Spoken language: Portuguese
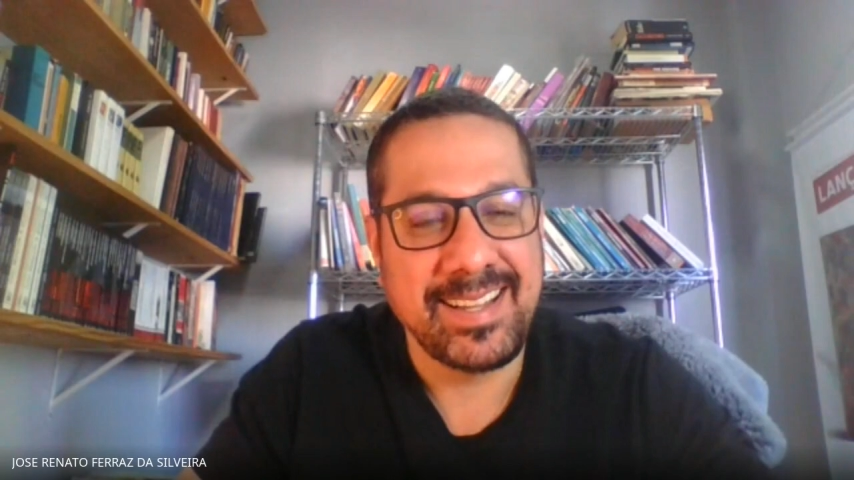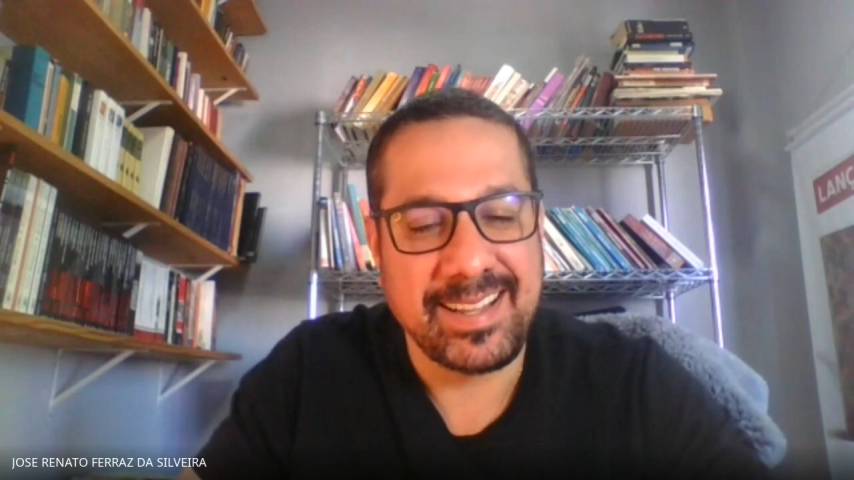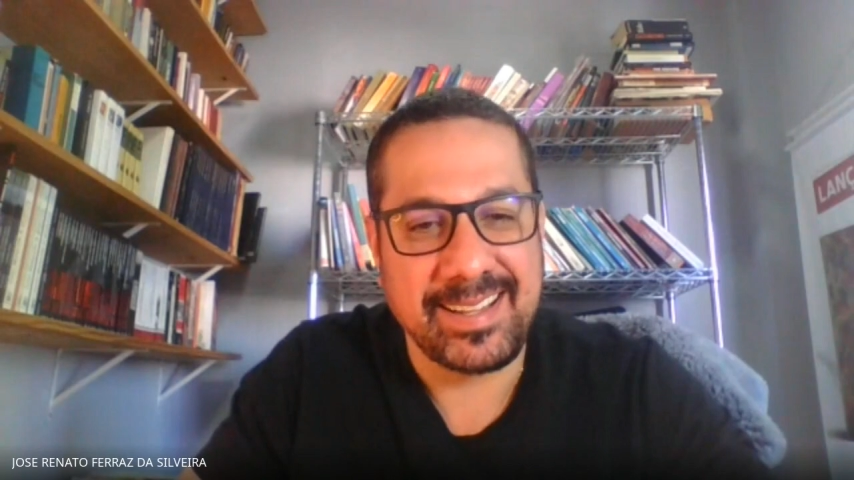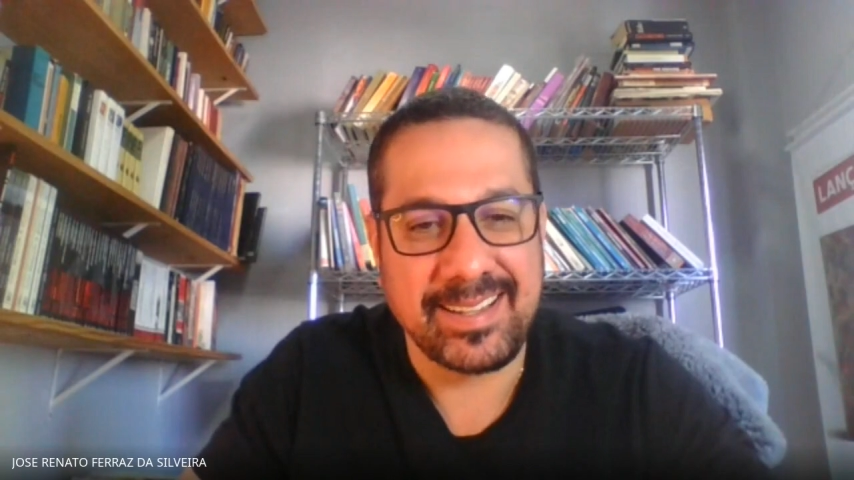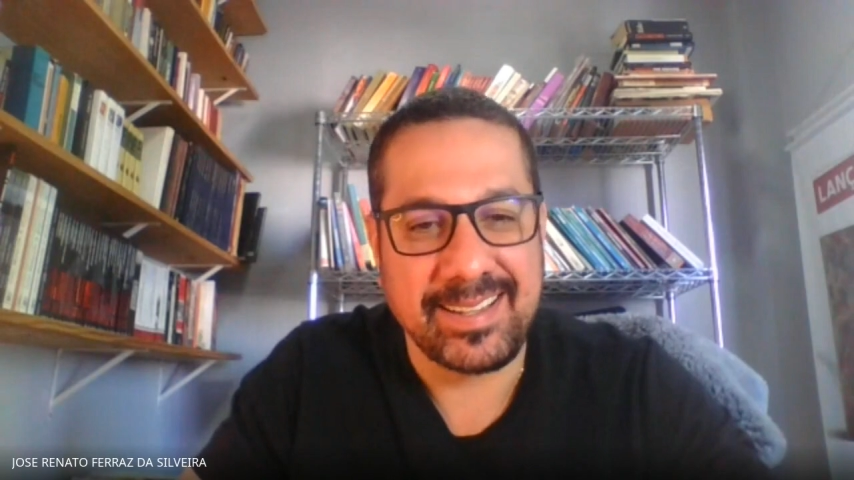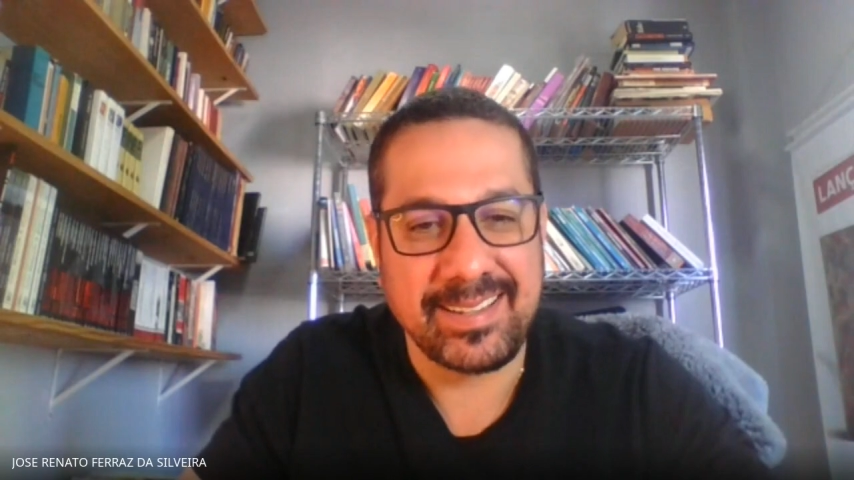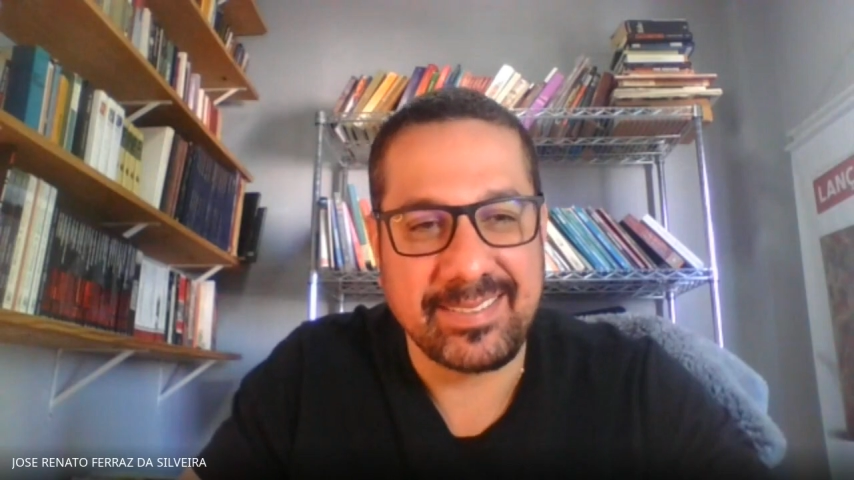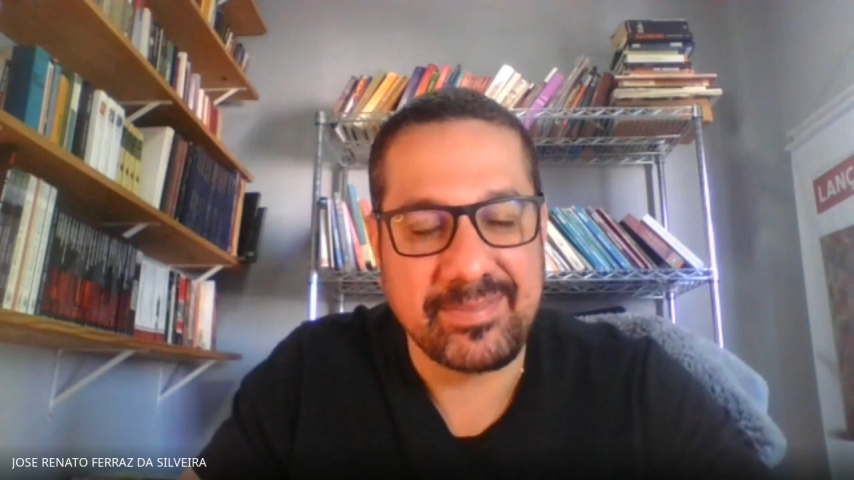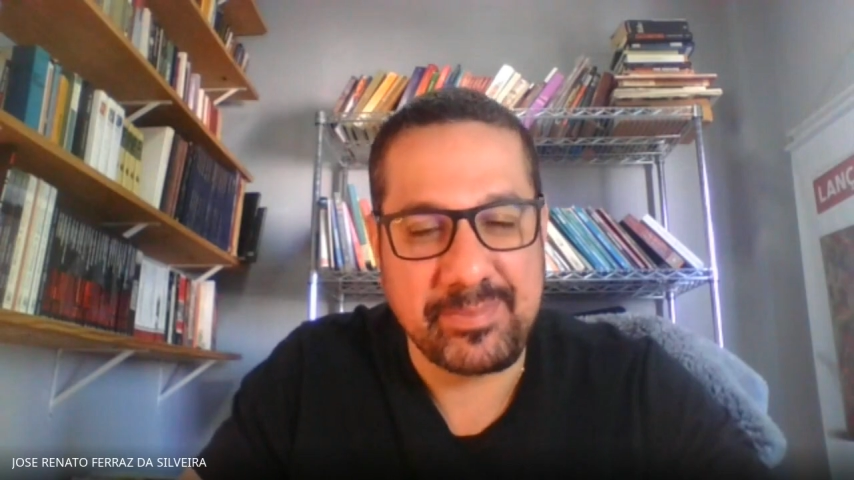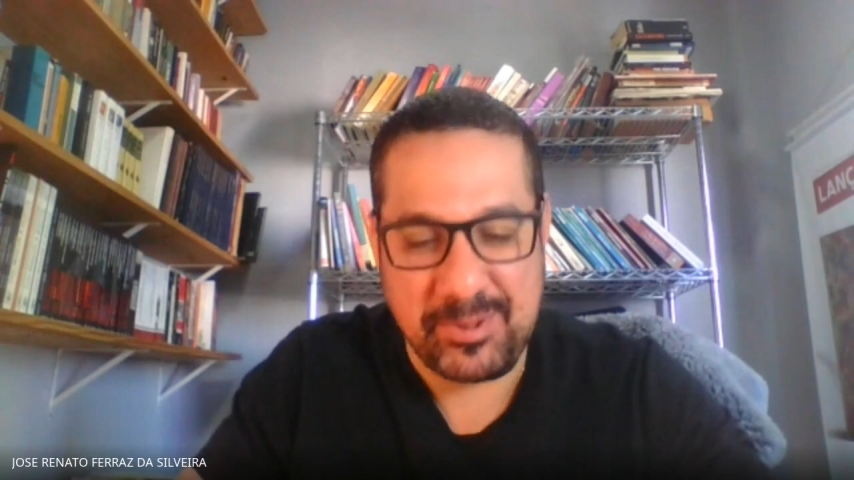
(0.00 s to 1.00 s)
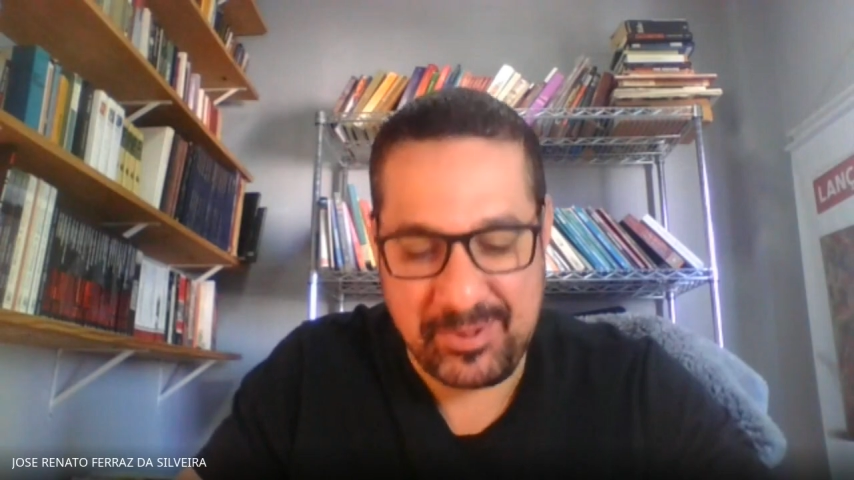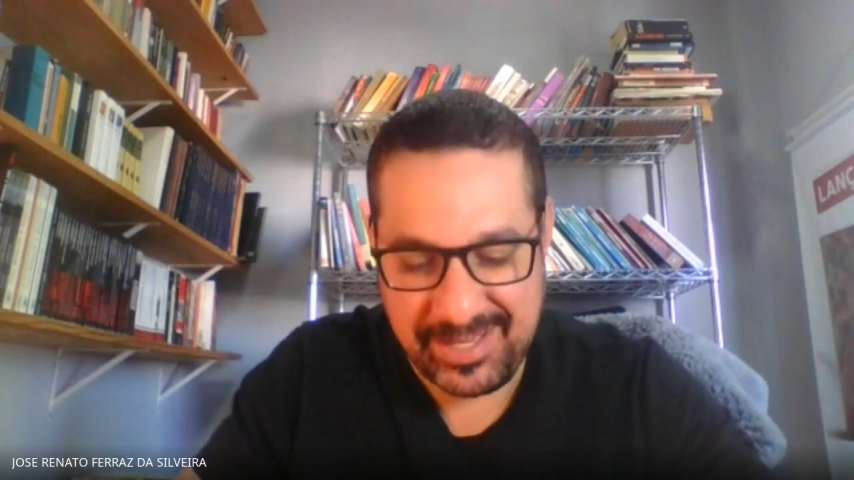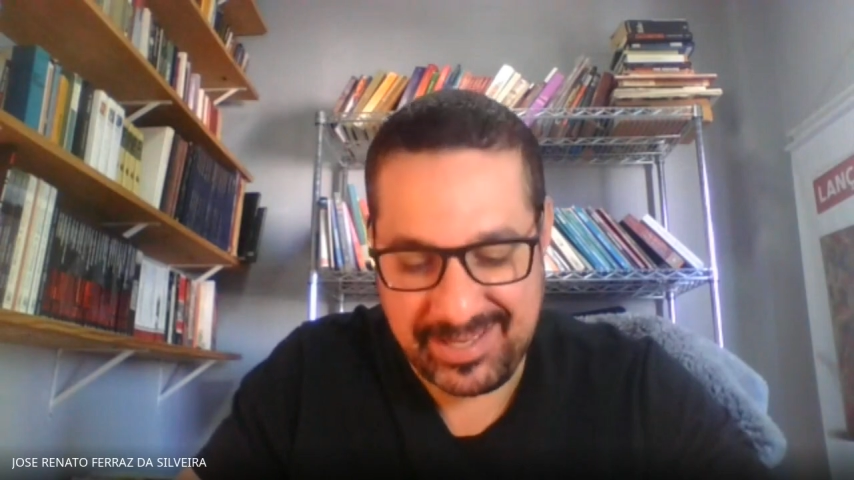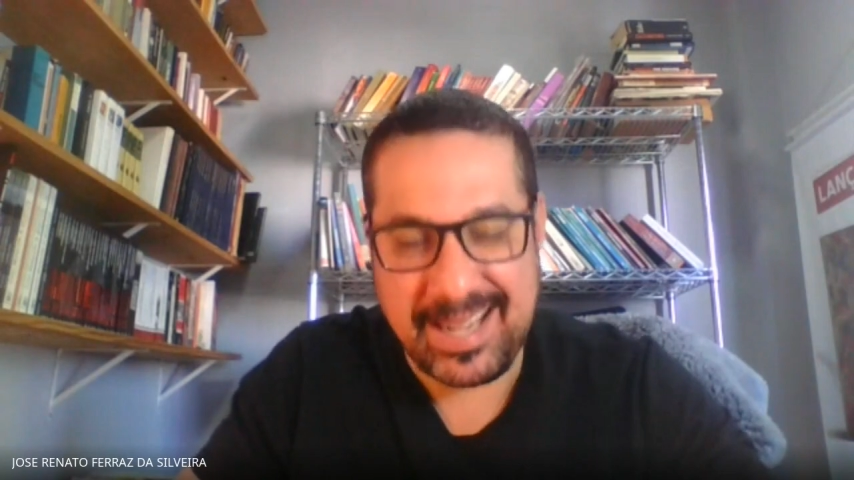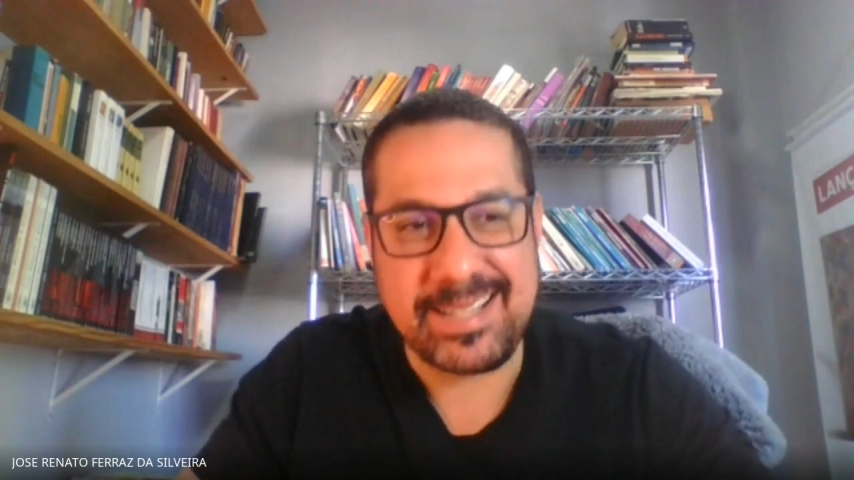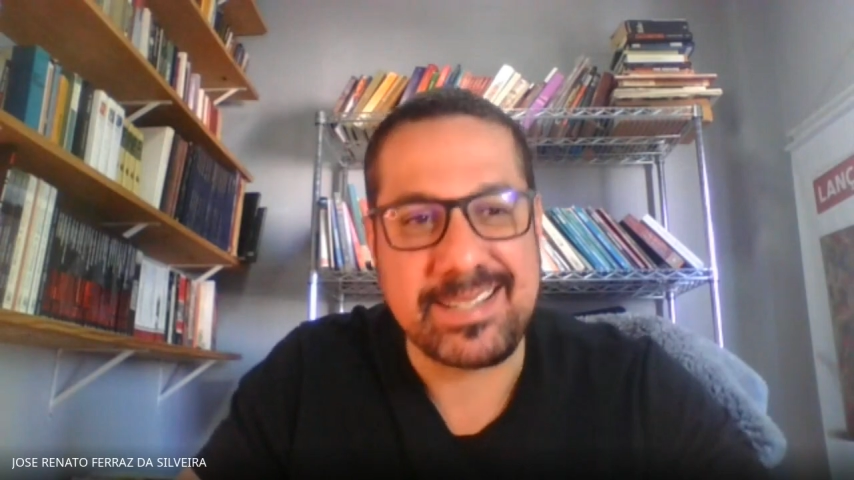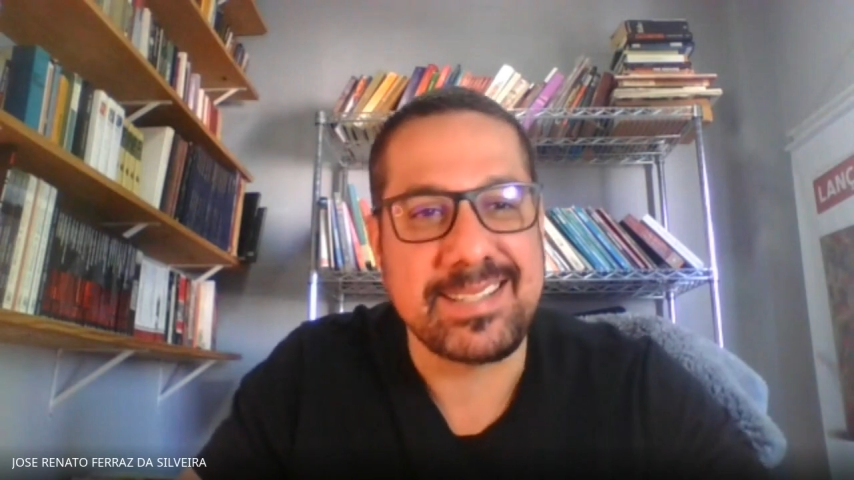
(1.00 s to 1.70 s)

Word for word: É, prioridades,